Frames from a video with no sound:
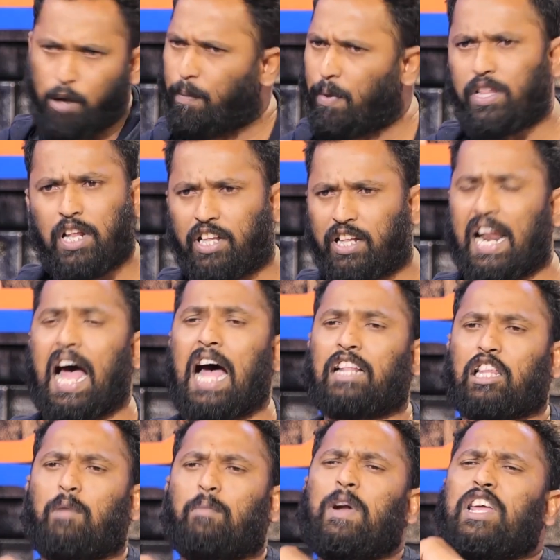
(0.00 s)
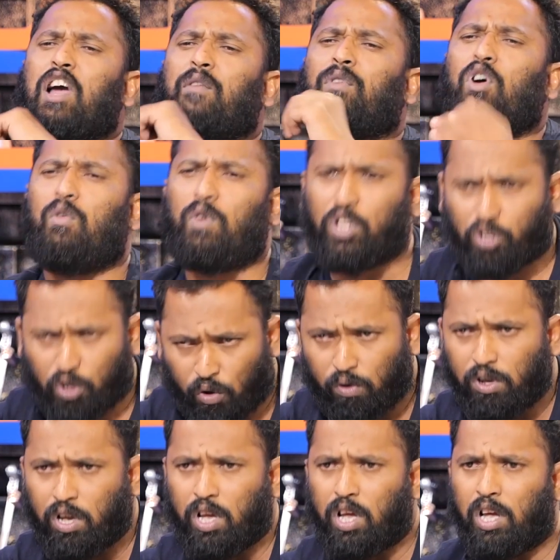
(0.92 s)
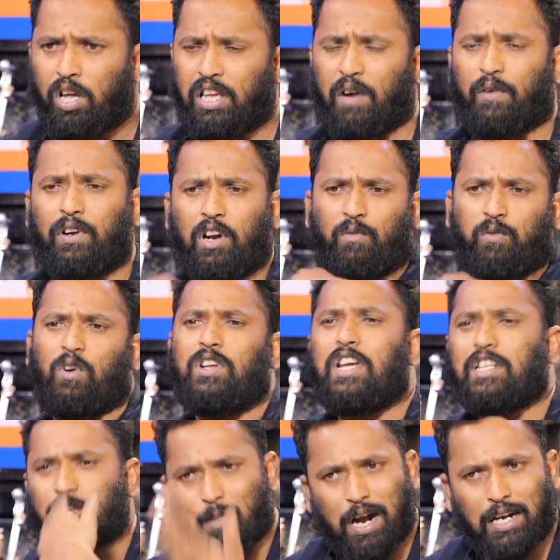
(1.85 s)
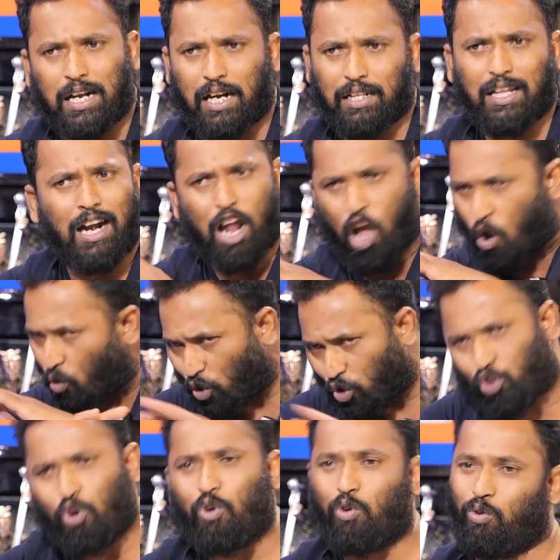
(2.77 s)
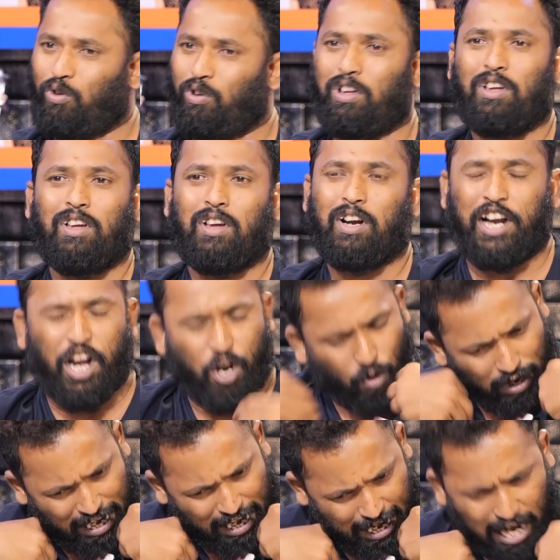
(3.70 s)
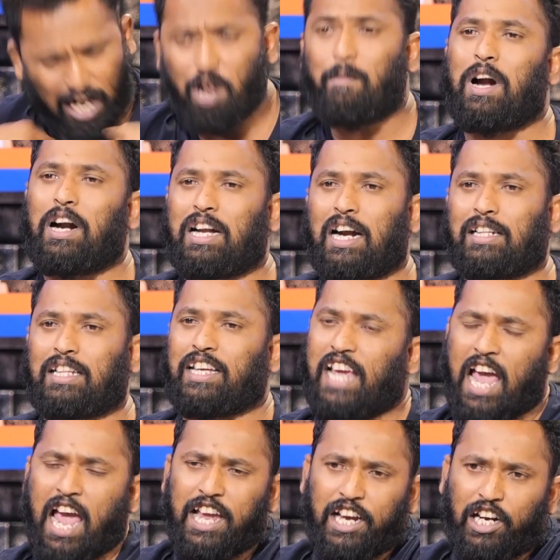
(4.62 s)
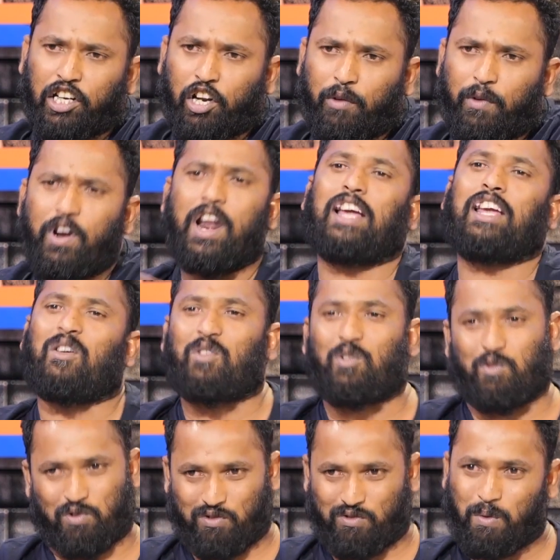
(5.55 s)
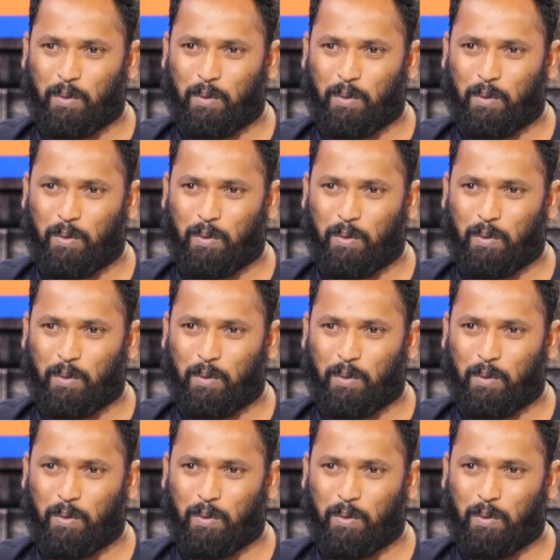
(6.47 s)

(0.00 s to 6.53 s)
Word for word: ఇబ్బంది లేదు నా తరపున ఎవరూ వద్దు ఎవరినో ఫోన్ చేసి మాట్లాడుతున్నా నాకు వద్దు నేను ఒక్కడే మాట్లాడతా ఏ ఇంటర్వ్యూలో నాకు ఎవరు వద్దు